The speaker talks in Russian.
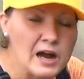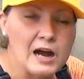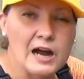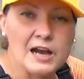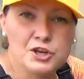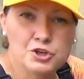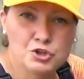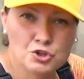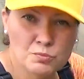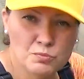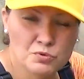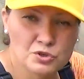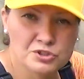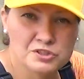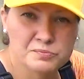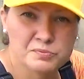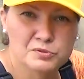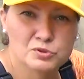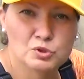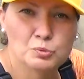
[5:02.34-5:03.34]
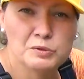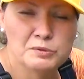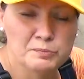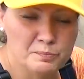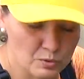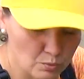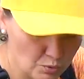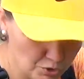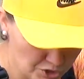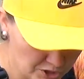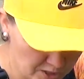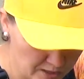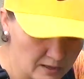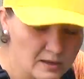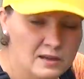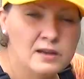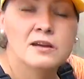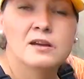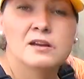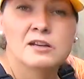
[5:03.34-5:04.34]
а еще можно поступить проще.
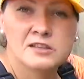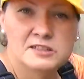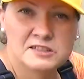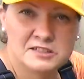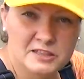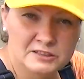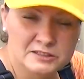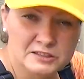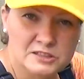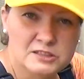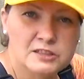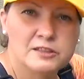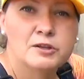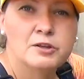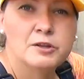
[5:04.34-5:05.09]
Сделать